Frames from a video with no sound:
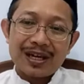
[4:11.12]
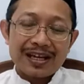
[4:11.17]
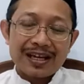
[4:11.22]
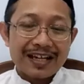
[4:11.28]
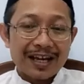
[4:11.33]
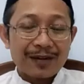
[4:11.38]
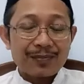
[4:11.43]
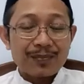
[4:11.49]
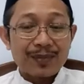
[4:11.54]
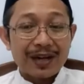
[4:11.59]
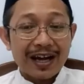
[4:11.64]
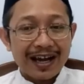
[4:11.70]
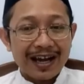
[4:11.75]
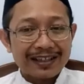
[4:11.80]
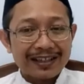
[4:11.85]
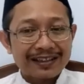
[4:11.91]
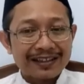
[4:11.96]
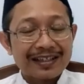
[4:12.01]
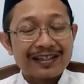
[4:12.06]
Dan
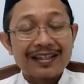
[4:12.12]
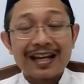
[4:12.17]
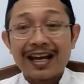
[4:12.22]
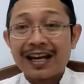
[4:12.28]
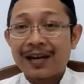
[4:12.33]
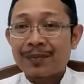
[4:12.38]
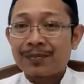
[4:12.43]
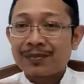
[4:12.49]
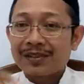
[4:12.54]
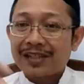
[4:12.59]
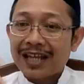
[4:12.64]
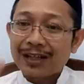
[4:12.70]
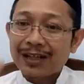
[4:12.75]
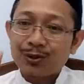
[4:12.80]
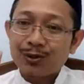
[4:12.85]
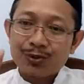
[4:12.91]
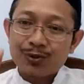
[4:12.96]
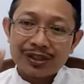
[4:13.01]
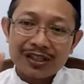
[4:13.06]
berarti dalam
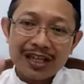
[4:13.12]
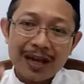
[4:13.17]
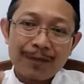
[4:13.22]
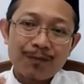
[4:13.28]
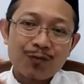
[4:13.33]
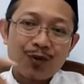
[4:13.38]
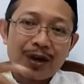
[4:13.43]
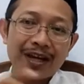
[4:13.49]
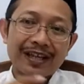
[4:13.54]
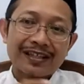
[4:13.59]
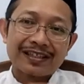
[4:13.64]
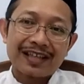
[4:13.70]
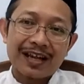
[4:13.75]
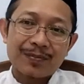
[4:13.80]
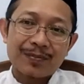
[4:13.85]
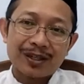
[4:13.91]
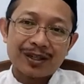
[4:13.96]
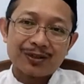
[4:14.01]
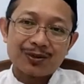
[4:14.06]
satu jam wahai
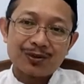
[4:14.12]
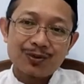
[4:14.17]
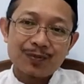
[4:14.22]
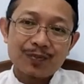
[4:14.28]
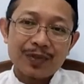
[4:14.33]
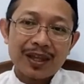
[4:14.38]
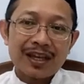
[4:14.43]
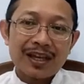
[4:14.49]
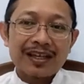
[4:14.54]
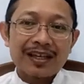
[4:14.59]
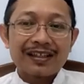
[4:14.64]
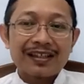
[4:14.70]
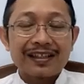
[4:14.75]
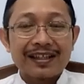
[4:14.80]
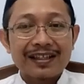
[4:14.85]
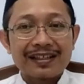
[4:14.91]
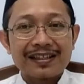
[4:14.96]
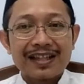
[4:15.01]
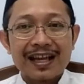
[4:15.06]
sahabatku,
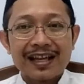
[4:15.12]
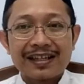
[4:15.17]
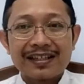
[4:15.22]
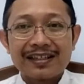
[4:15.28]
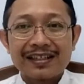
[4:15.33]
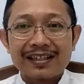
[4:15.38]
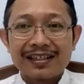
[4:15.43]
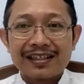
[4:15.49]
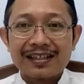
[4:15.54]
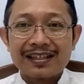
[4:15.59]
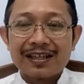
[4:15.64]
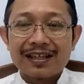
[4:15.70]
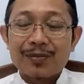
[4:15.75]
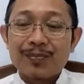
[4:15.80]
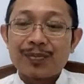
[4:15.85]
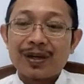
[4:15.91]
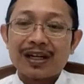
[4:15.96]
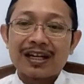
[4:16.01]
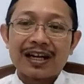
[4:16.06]
kita ini
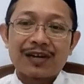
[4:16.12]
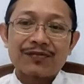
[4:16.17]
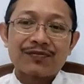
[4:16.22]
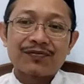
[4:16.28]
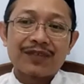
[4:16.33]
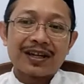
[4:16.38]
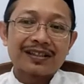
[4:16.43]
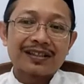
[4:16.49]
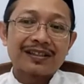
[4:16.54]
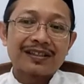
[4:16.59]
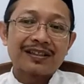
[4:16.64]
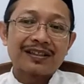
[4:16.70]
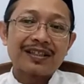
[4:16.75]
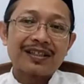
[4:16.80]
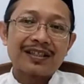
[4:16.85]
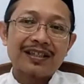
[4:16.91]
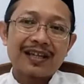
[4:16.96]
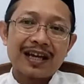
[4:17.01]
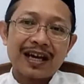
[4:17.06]
bernafas
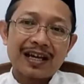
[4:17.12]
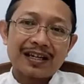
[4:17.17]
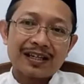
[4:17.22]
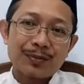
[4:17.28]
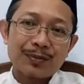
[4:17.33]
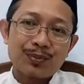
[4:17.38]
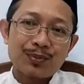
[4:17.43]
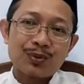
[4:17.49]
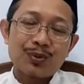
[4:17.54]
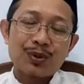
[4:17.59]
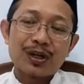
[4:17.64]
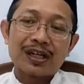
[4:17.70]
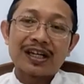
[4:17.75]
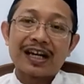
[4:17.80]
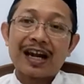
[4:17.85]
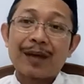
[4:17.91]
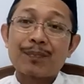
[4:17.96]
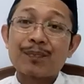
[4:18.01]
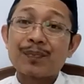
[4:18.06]
3600
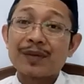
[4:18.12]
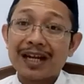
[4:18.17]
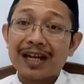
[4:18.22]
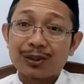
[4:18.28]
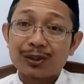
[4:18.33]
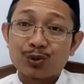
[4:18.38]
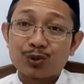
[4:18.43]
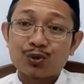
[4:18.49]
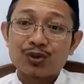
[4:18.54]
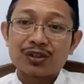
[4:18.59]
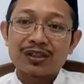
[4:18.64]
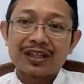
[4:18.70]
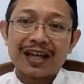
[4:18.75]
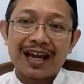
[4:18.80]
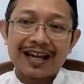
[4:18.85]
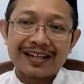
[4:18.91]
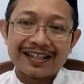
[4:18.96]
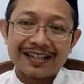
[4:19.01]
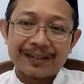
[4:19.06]

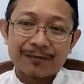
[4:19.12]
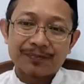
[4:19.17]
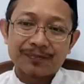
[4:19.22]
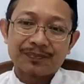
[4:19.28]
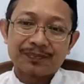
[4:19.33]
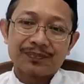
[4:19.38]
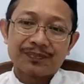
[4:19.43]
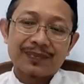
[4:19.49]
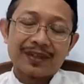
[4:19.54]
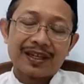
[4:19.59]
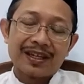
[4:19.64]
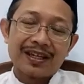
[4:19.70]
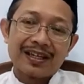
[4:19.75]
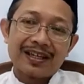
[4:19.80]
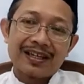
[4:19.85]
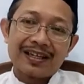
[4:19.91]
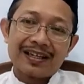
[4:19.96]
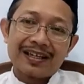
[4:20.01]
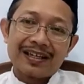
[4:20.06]
kali.
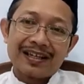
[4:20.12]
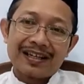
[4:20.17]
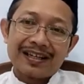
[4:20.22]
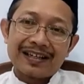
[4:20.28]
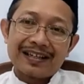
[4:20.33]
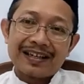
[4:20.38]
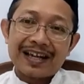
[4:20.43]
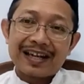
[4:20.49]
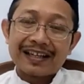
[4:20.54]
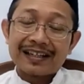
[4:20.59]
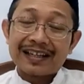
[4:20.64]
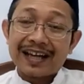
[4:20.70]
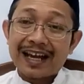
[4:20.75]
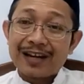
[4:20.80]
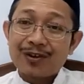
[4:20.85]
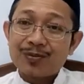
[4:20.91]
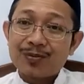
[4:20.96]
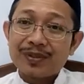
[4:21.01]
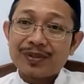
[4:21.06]
Dan
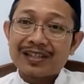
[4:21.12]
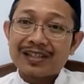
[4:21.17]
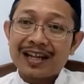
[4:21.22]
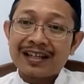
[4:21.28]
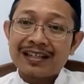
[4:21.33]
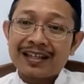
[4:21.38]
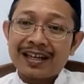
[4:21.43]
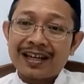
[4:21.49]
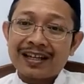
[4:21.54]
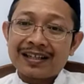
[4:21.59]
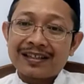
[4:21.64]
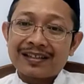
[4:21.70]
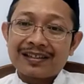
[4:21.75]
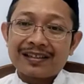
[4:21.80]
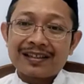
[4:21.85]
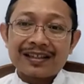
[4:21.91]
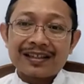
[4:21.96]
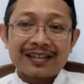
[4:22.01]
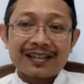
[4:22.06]
kalau misalnya
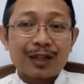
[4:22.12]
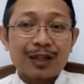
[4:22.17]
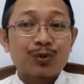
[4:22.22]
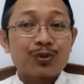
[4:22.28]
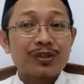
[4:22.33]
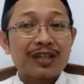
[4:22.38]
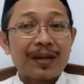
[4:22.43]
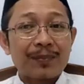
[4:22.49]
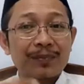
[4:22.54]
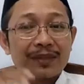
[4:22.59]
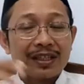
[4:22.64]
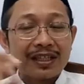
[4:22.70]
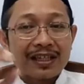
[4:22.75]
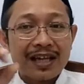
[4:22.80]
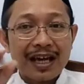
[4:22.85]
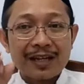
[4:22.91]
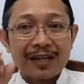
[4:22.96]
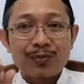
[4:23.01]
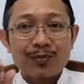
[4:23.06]
satu jam
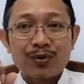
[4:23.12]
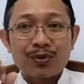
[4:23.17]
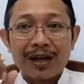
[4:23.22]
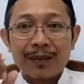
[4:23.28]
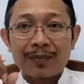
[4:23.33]
3600